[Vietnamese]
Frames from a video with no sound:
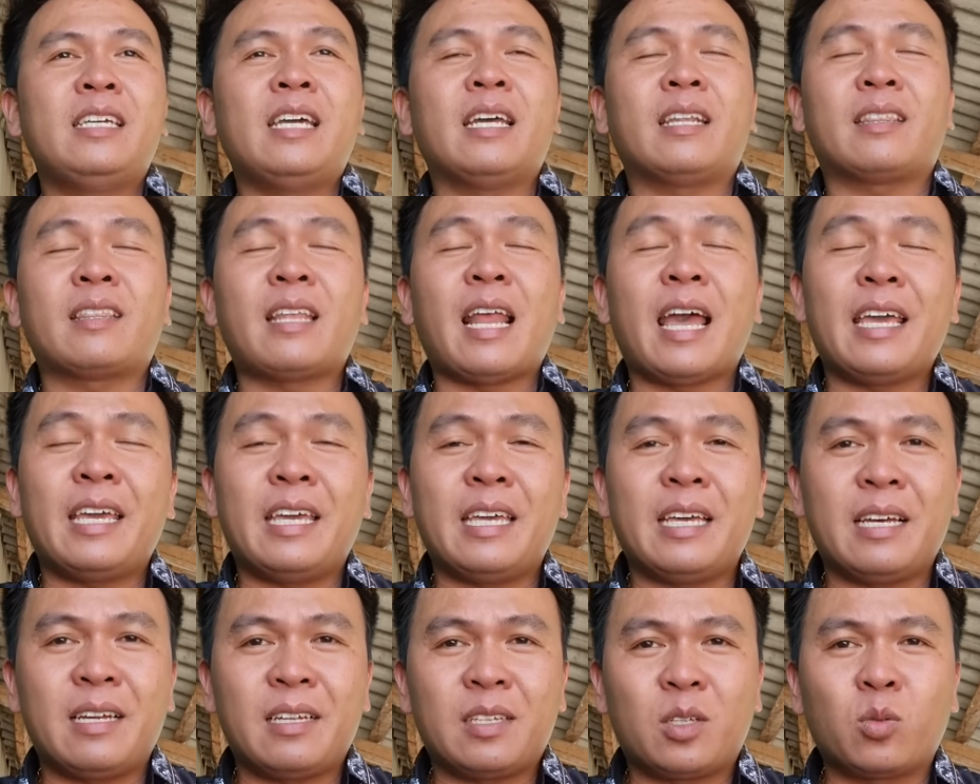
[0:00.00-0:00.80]
hiện
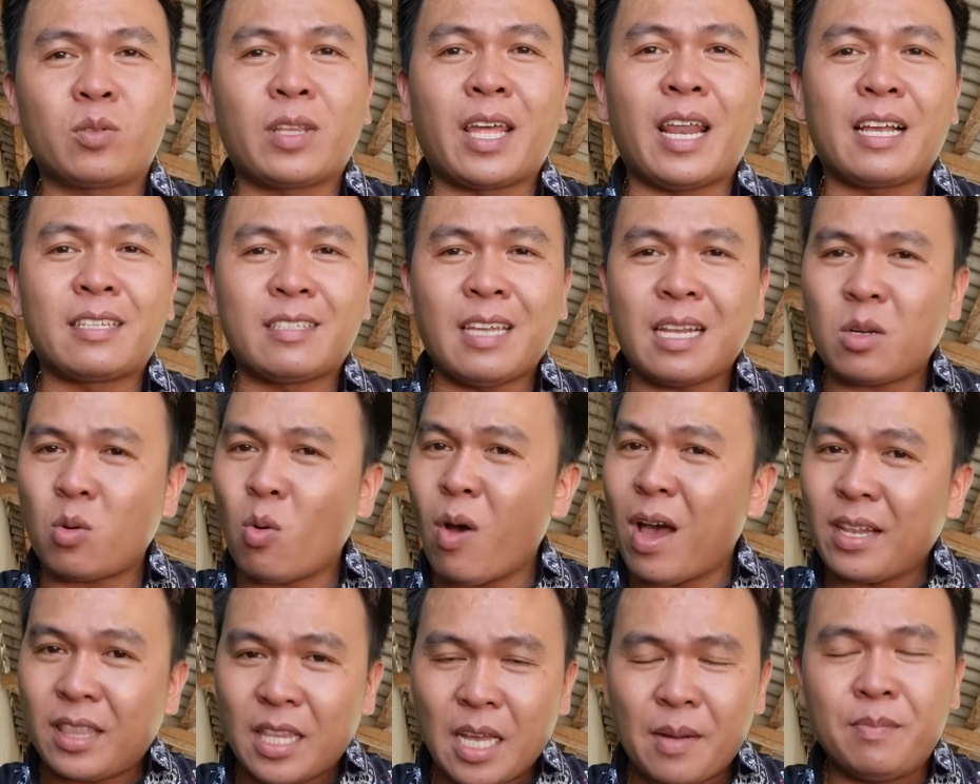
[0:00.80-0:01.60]
nay á, chúng ta đang rất
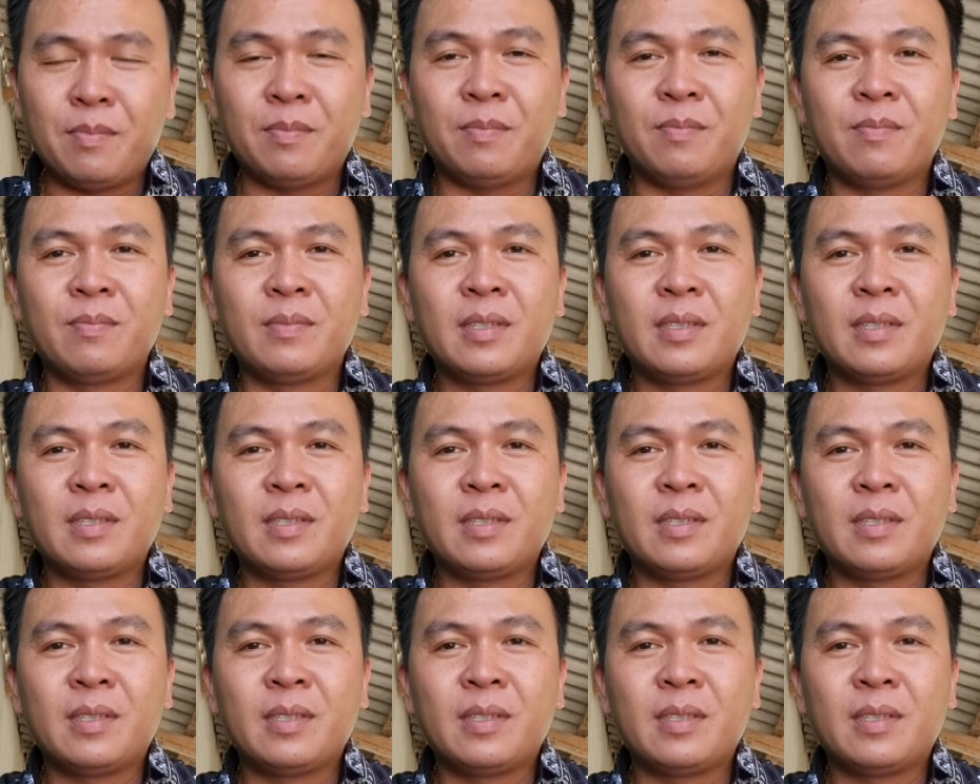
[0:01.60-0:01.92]
quan tâm